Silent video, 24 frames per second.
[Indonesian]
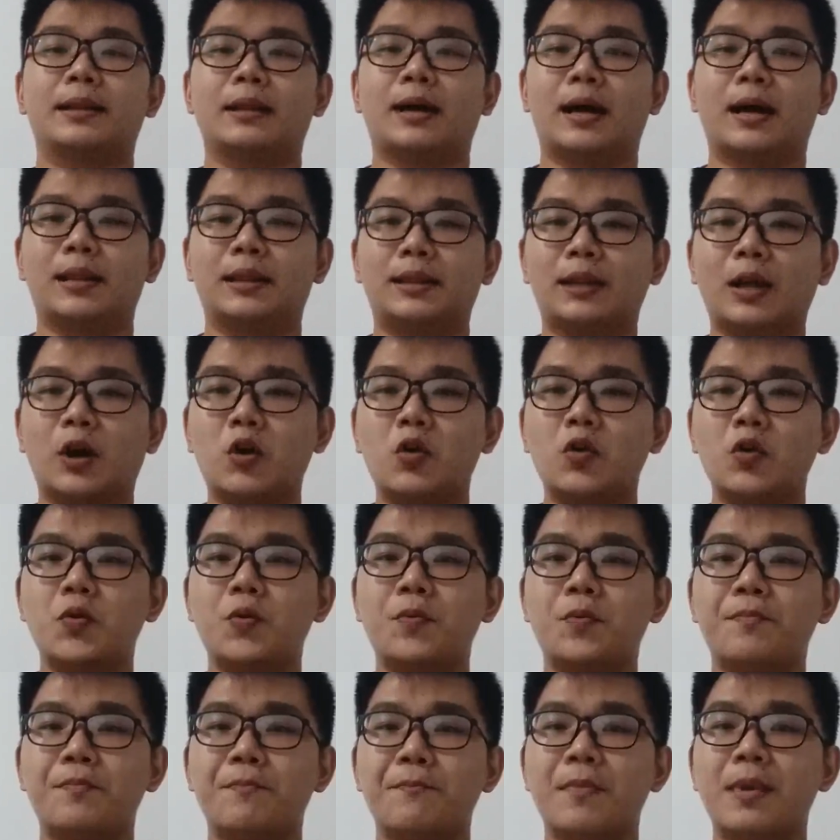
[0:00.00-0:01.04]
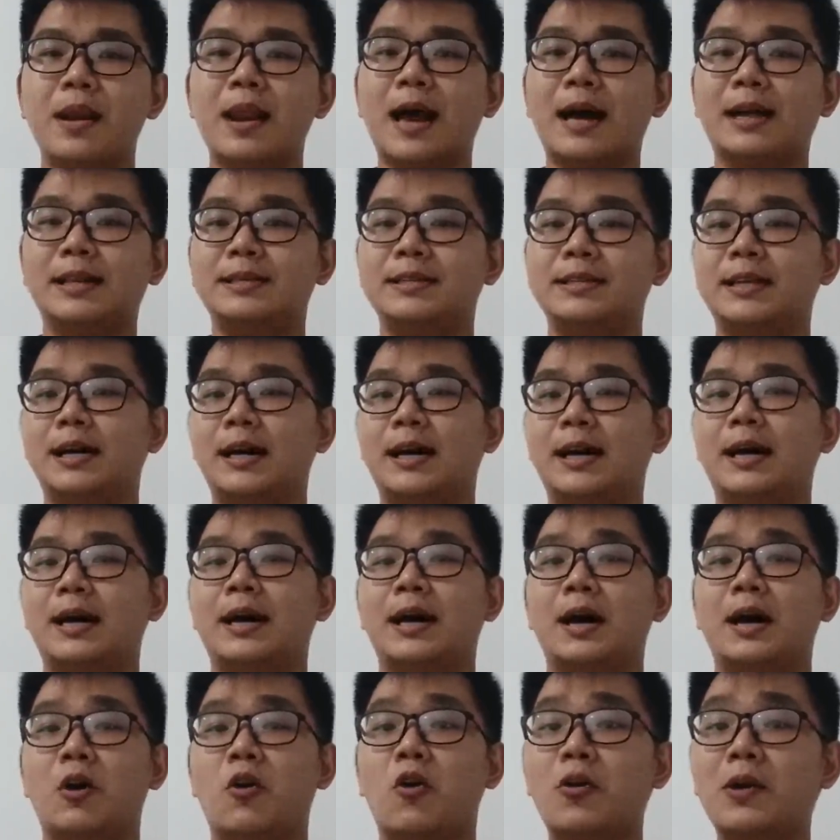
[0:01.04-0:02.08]
atau belanja
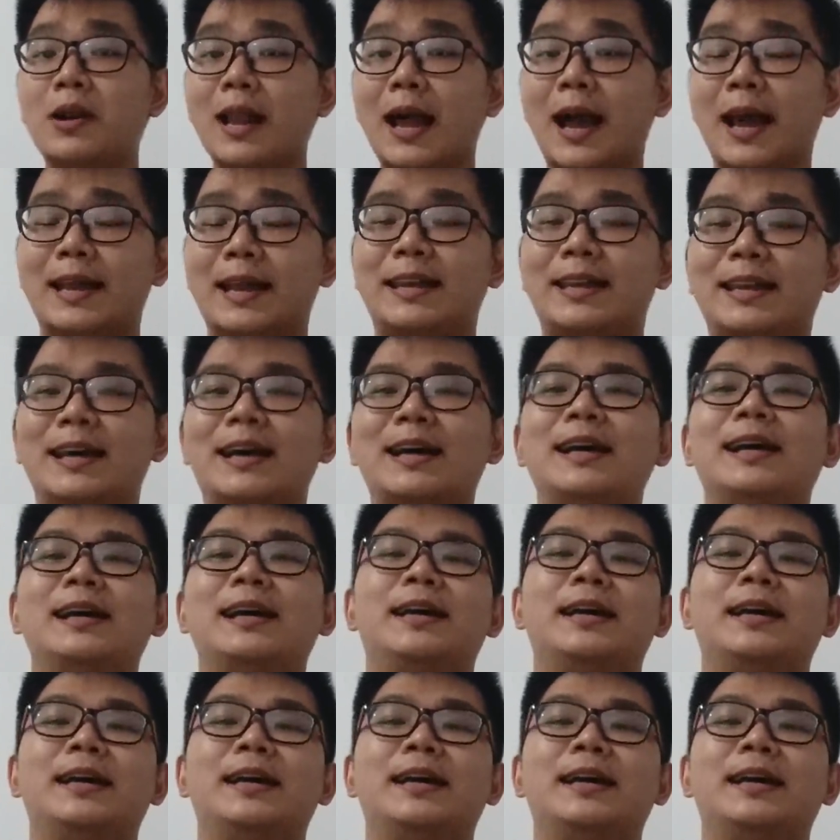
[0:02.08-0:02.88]
online ya